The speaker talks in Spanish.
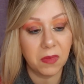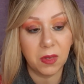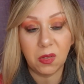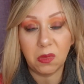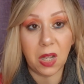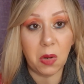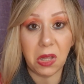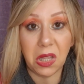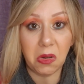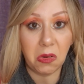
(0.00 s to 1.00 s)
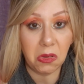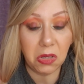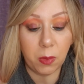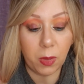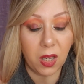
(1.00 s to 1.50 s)
Es un agua de
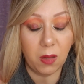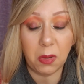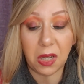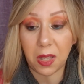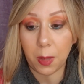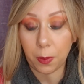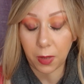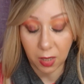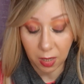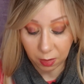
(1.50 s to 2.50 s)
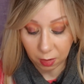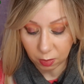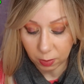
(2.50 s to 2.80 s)
colonia, ¿para que voy a dar explicación?